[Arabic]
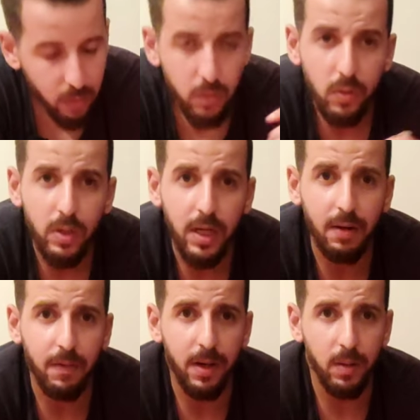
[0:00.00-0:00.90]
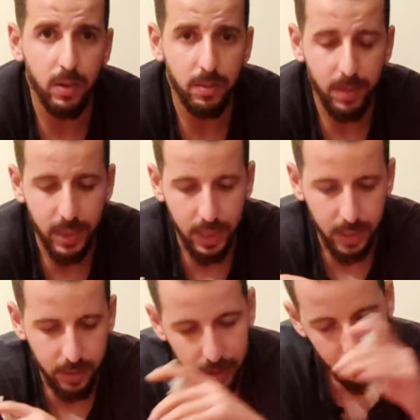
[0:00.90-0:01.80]
وتقول داك الفرخ واش بغا
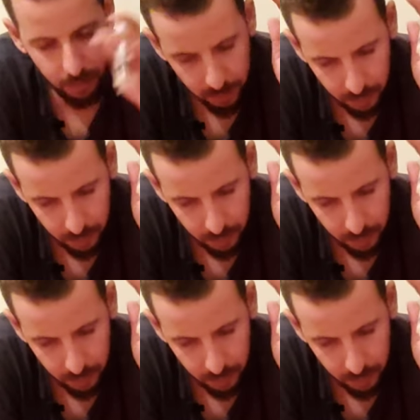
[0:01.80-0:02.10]
يتحس